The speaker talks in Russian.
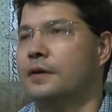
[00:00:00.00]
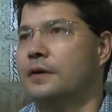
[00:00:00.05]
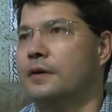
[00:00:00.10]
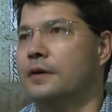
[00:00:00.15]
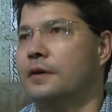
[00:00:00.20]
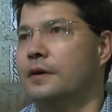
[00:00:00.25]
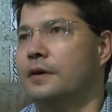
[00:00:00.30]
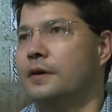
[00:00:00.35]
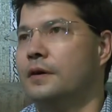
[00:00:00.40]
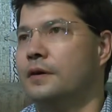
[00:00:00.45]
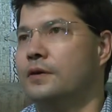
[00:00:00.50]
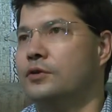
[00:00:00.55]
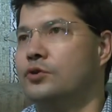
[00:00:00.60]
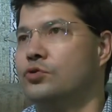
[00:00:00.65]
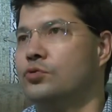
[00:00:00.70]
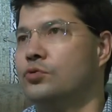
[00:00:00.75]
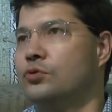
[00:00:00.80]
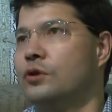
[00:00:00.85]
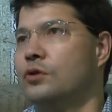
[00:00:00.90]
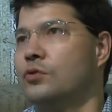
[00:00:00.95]
а,
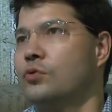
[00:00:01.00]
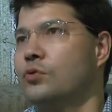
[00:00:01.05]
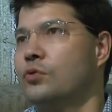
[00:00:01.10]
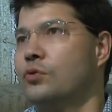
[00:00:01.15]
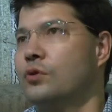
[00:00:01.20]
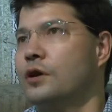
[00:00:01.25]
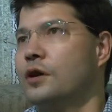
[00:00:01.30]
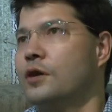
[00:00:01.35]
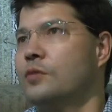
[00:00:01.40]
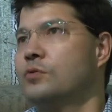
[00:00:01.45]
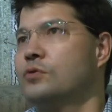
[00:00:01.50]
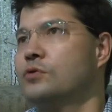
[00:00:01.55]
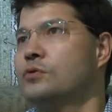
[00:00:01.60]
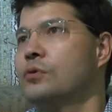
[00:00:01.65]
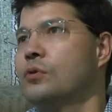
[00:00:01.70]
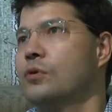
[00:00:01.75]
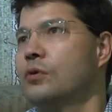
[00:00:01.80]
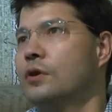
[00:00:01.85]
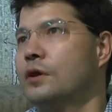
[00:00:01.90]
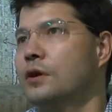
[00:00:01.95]
что такое как бы
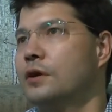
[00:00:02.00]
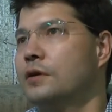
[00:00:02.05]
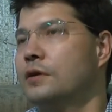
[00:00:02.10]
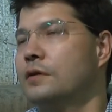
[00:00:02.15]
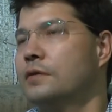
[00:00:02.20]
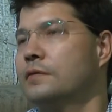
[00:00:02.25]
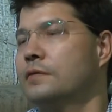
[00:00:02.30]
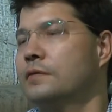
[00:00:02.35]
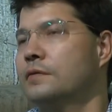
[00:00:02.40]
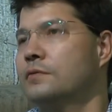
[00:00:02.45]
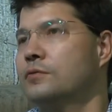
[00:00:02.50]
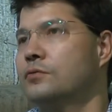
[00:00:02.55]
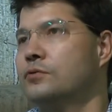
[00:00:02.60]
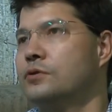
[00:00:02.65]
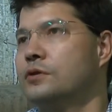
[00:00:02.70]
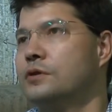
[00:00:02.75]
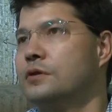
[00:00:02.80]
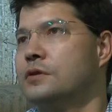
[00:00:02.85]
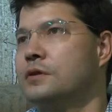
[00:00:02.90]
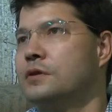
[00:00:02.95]
зло, да? То
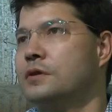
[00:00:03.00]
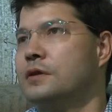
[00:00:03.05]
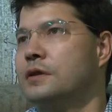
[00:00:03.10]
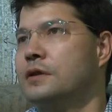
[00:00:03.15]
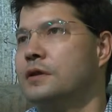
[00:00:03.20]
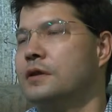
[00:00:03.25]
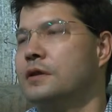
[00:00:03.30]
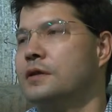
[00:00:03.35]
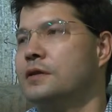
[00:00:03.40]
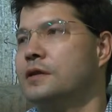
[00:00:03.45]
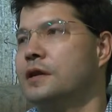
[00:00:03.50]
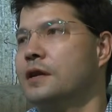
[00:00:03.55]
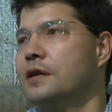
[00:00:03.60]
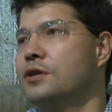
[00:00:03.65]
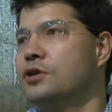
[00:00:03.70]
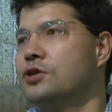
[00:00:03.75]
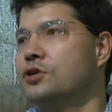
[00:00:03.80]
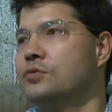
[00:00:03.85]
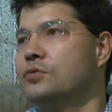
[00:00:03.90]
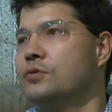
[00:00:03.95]
есть
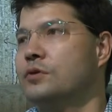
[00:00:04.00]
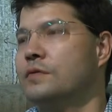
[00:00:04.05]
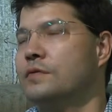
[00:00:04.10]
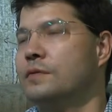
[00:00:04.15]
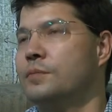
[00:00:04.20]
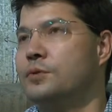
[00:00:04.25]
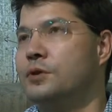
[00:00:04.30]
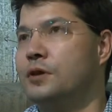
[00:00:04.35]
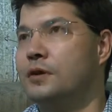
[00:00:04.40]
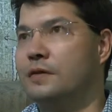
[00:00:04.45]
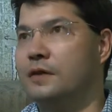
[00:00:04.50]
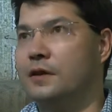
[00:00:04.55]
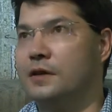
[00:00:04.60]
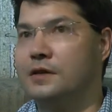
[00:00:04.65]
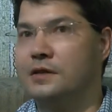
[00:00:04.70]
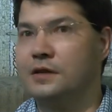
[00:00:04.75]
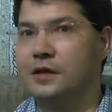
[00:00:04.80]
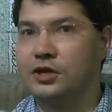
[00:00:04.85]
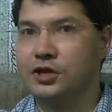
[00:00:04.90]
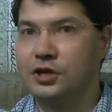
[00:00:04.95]
разграничивать, вообще говоря,
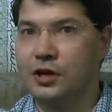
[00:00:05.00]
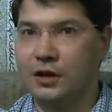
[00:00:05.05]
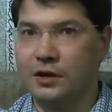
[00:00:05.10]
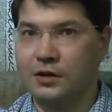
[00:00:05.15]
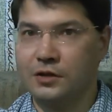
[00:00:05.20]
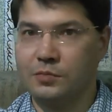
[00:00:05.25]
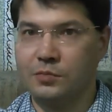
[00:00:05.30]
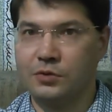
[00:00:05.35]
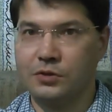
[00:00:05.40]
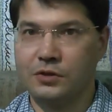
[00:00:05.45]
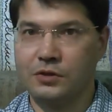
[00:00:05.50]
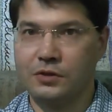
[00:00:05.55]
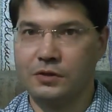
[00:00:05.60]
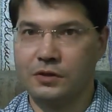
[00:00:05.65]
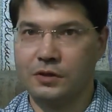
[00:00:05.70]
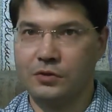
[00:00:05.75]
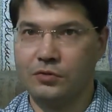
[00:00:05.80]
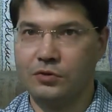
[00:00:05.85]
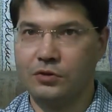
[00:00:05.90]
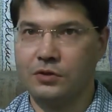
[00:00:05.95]
изначальный смысл
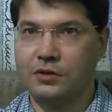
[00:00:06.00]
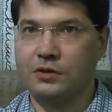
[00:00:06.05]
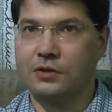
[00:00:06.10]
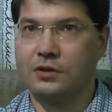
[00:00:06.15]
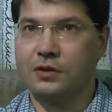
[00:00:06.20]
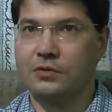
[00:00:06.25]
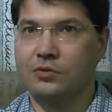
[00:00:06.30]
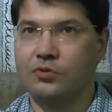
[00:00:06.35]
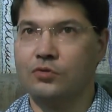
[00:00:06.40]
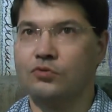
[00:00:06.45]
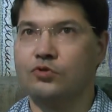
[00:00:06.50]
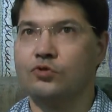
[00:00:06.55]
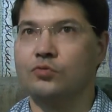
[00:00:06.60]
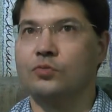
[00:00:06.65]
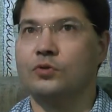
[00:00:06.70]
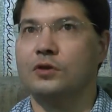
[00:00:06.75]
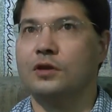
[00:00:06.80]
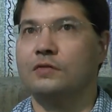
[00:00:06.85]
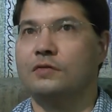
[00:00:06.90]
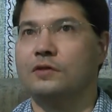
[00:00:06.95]
закона состоит в том,
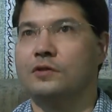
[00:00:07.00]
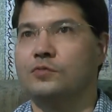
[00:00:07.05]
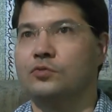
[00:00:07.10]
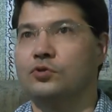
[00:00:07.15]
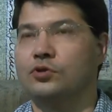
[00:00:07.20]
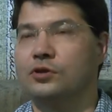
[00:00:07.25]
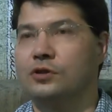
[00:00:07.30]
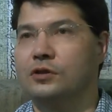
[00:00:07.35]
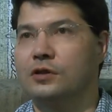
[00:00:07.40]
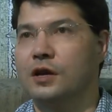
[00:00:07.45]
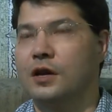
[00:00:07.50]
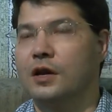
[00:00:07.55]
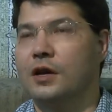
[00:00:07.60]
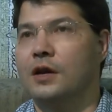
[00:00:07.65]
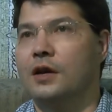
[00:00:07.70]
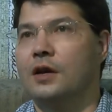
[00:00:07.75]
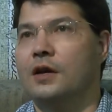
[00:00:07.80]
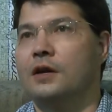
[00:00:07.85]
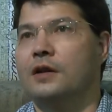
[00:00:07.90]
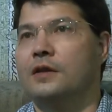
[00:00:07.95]
чтобы дать возможность
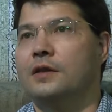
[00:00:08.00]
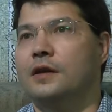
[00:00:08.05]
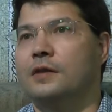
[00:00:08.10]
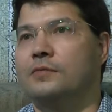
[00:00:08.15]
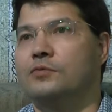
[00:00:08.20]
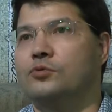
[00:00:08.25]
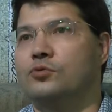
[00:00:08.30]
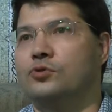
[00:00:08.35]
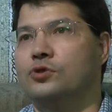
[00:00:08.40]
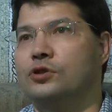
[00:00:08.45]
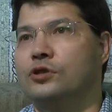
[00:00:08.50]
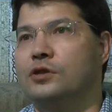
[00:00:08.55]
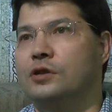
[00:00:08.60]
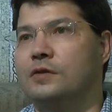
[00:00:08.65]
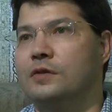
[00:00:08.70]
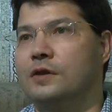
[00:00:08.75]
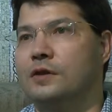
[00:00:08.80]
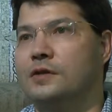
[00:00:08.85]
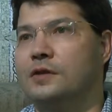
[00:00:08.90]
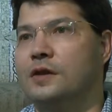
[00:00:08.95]
нам
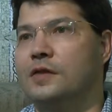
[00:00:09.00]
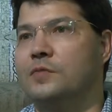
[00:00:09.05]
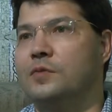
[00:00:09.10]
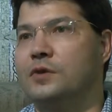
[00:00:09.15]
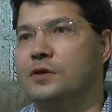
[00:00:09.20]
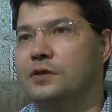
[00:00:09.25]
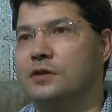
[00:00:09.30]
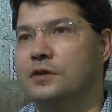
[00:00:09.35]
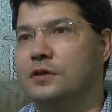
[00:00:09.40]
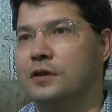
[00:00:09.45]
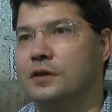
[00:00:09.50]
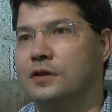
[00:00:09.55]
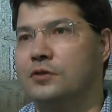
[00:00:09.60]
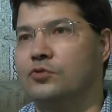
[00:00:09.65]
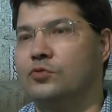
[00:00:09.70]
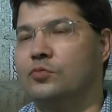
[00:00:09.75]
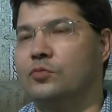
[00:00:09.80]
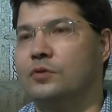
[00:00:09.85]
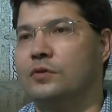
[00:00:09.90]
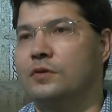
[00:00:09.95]
существовать совместно, да,
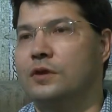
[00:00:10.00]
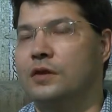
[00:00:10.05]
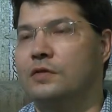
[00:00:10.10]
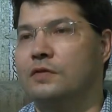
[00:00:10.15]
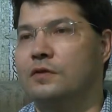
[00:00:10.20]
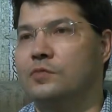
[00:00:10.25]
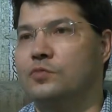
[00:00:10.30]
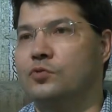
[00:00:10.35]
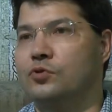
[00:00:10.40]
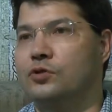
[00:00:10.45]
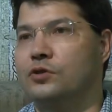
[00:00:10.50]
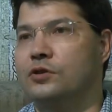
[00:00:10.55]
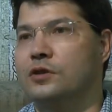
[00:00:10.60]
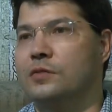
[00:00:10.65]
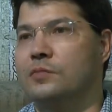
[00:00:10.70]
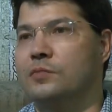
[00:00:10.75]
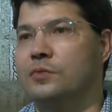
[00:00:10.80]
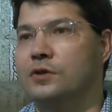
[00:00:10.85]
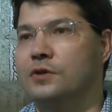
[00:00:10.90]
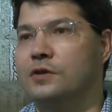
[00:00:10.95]
чтобы дать возможность
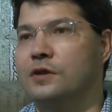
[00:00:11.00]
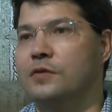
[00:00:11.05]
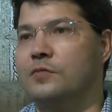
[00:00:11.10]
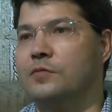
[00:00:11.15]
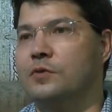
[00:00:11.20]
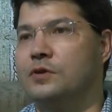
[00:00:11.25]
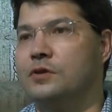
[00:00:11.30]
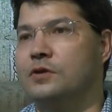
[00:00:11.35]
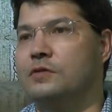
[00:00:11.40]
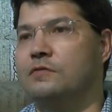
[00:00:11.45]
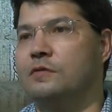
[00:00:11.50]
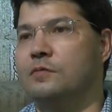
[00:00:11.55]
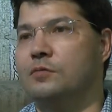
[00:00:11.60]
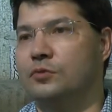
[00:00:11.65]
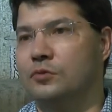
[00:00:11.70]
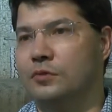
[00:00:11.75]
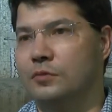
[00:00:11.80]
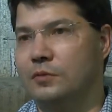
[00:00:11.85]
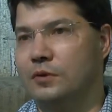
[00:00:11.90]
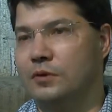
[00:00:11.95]
нам быть совместно
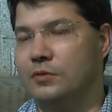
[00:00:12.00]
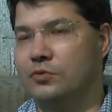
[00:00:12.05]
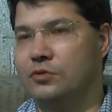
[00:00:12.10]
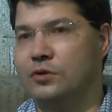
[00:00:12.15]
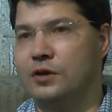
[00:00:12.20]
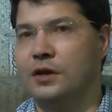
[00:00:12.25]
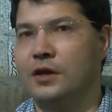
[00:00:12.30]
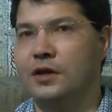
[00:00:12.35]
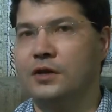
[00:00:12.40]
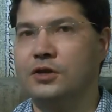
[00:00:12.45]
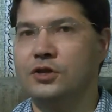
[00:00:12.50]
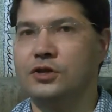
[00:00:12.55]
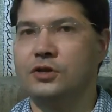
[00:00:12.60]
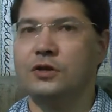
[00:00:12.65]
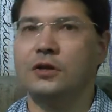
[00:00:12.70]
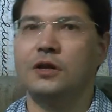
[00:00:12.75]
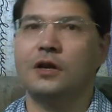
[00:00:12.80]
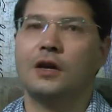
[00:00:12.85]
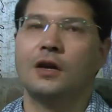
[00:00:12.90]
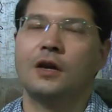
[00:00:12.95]
свободными. То есть
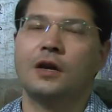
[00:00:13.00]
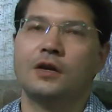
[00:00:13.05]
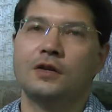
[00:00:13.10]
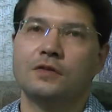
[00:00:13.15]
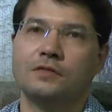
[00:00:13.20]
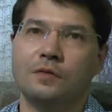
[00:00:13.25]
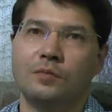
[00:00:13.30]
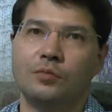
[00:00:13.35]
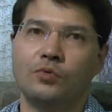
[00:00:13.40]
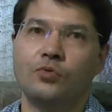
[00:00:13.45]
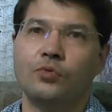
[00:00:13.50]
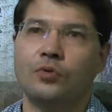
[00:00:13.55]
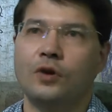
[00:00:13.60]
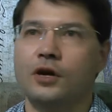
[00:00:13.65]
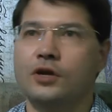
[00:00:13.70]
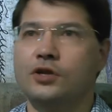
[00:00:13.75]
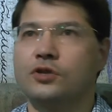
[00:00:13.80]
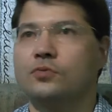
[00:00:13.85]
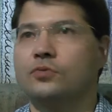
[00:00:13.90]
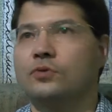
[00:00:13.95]
ограничить свободу
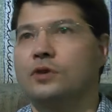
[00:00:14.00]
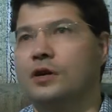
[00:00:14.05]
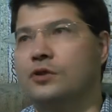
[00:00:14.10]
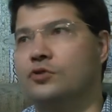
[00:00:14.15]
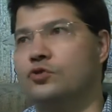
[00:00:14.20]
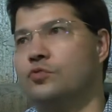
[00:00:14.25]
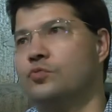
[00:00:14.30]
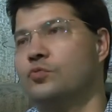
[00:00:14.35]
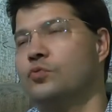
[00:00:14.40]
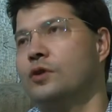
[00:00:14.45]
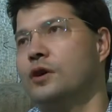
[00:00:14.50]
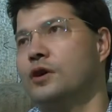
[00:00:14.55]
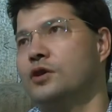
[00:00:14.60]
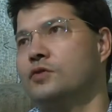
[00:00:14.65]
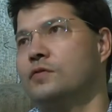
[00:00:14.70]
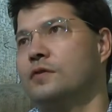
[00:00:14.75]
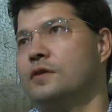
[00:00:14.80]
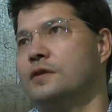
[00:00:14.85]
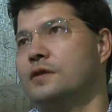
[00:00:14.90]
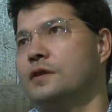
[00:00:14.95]
каждого так, чтобы у
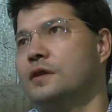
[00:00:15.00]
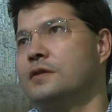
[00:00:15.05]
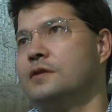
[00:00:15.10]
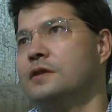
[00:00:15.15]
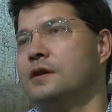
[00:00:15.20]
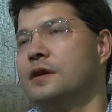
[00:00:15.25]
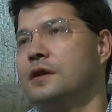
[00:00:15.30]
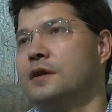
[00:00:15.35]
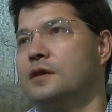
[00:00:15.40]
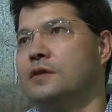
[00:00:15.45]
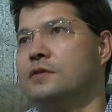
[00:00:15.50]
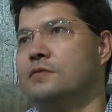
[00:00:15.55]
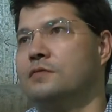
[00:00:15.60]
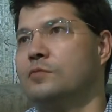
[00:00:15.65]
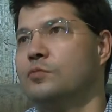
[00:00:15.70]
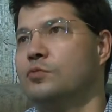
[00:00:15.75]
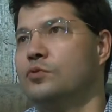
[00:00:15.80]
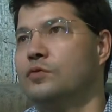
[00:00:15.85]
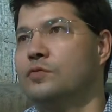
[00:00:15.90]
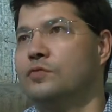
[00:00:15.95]
каждого осталась какая-то
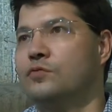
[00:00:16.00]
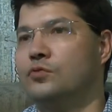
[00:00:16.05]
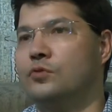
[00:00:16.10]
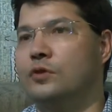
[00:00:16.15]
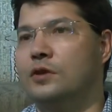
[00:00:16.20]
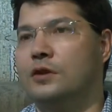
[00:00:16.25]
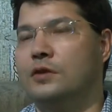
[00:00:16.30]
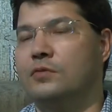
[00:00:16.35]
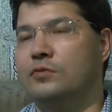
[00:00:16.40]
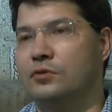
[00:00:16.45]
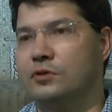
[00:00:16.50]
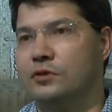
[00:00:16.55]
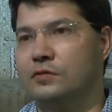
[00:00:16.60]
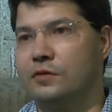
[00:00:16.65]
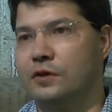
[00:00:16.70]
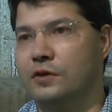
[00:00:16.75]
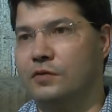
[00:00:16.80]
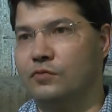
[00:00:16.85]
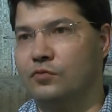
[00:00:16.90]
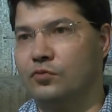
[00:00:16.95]
свобода внутри его,
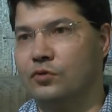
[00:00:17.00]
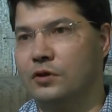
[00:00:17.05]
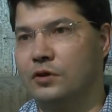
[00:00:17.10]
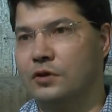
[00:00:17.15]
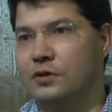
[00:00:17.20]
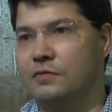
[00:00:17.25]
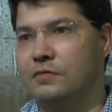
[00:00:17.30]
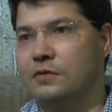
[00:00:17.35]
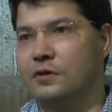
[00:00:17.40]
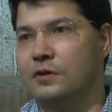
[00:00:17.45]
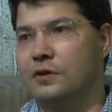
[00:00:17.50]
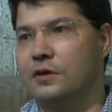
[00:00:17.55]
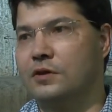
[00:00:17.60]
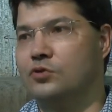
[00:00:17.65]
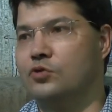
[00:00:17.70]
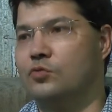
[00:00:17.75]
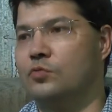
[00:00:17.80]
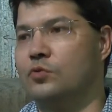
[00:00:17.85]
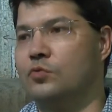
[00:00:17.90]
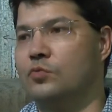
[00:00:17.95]
своей внутренней сферы, да,
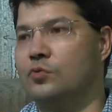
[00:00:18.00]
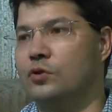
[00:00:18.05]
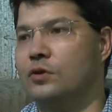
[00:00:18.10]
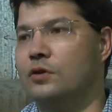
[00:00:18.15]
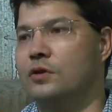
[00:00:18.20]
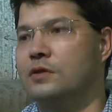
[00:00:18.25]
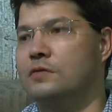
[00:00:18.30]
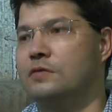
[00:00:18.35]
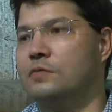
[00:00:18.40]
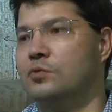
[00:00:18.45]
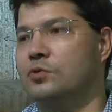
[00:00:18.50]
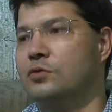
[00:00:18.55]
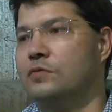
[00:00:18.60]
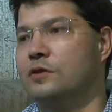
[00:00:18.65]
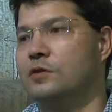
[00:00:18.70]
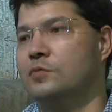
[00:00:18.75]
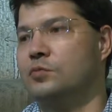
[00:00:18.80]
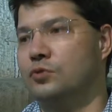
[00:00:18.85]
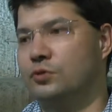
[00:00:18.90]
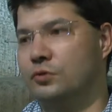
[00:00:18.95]
чтобы он мог этой свободой
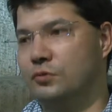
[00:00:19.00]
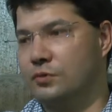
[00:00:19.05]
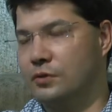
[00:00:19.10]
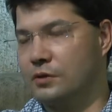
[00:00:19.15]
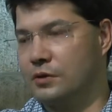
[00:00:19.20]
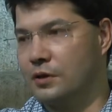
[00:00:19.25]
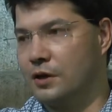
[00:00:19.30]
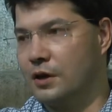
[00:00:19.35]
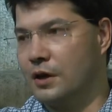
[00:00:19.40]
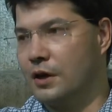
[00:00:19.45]
воспользоваться.